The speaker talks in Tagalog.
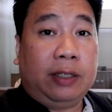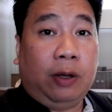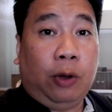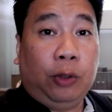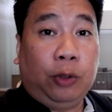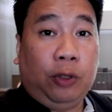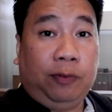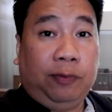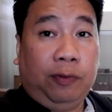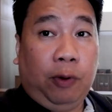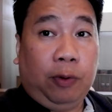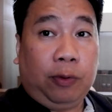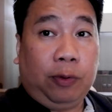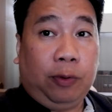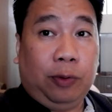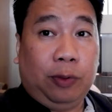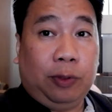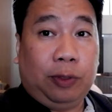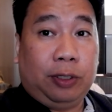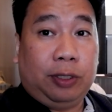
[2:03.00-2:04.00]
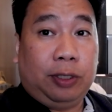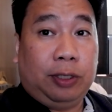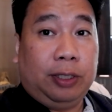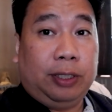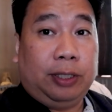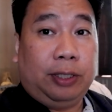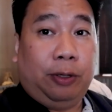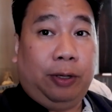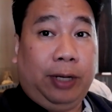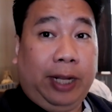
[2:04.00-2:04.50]
mm -hmm. autofocus.
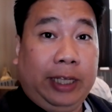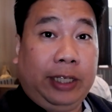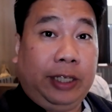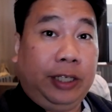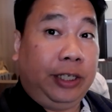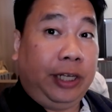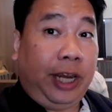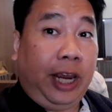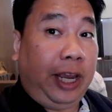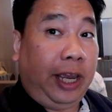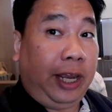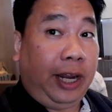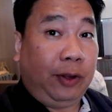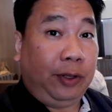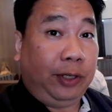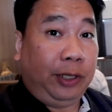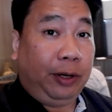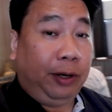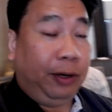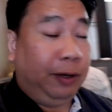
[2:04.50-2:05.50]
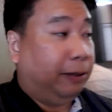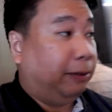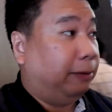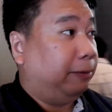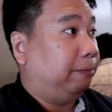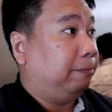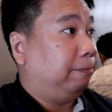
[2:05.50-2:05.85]
So let's check it out. Oh.